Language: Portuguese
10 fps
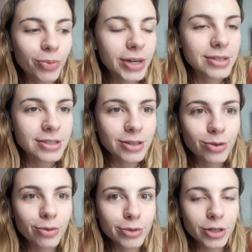parecido
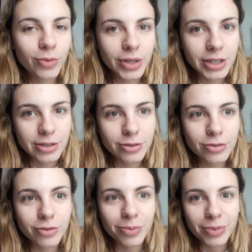com o Chico Anísio de
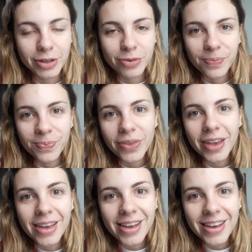vampiro.
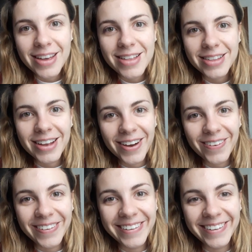Então,